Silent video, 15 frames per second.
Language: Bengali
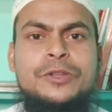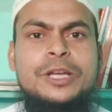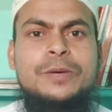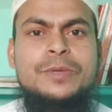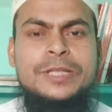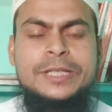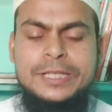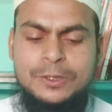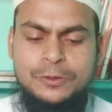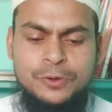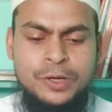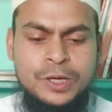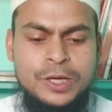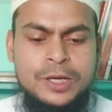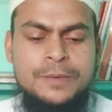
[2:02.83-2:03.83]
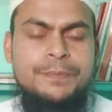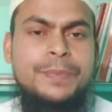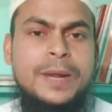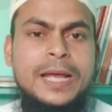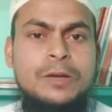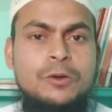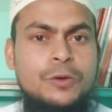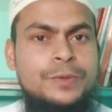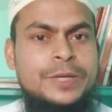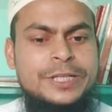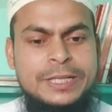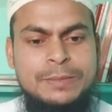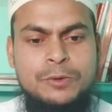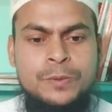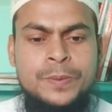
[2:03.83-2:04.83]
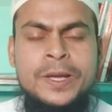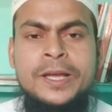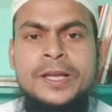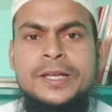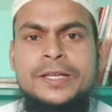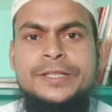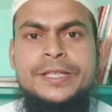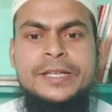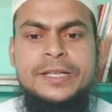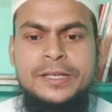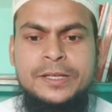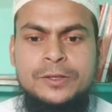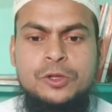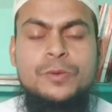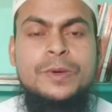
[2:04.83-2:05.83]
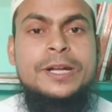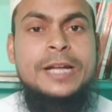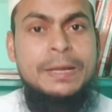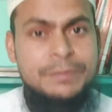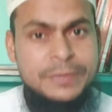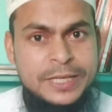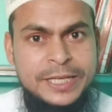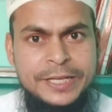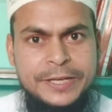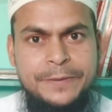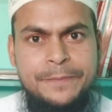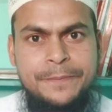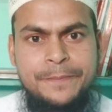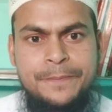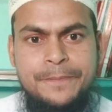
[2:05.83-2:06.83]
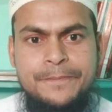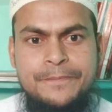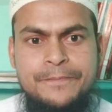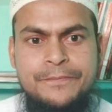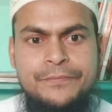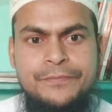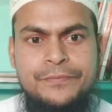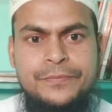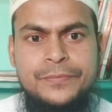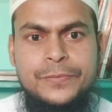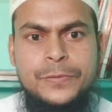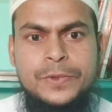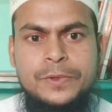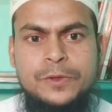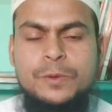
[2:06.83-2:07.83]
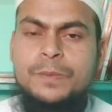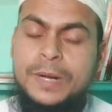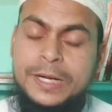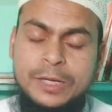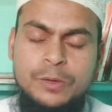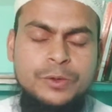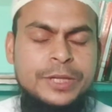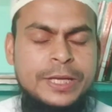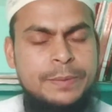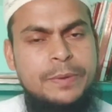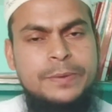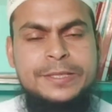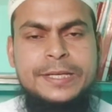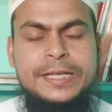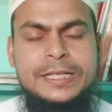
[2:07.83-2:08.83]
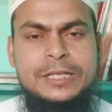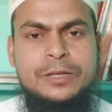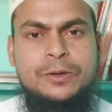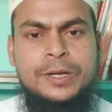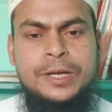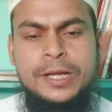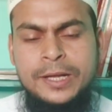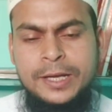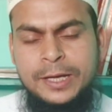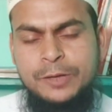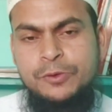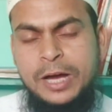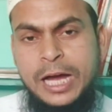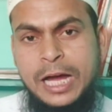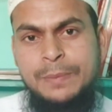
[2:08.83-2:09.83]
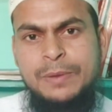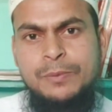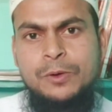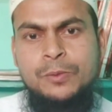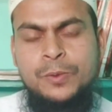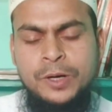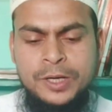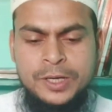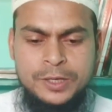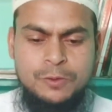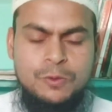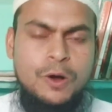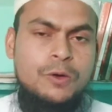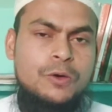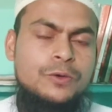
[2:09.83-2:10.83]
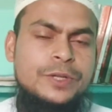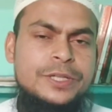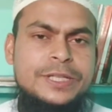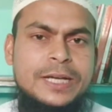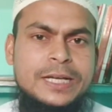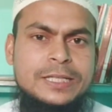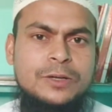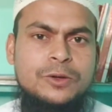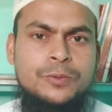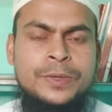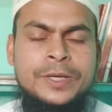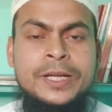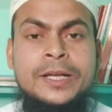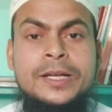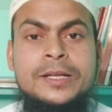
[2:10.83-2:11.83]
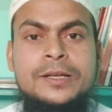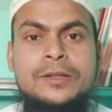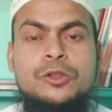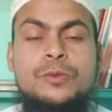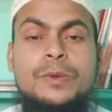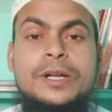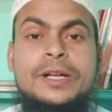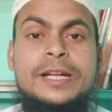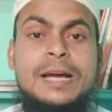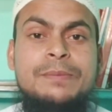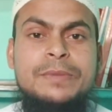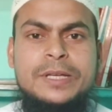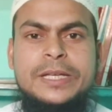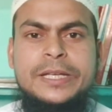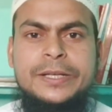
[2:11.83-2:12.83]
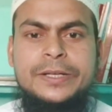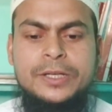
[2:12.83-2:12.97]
কথা বলছে যেহেতু প্রায় কবরেজরা বলবে যে তোমার নাম কি তোমার বাড়ি কোথায় এভাবে জিজ্ঞাসা করে কিন্তু আমি বলবো কখনোই জিজ্ঞাসা করবেন না তোমার নাম কি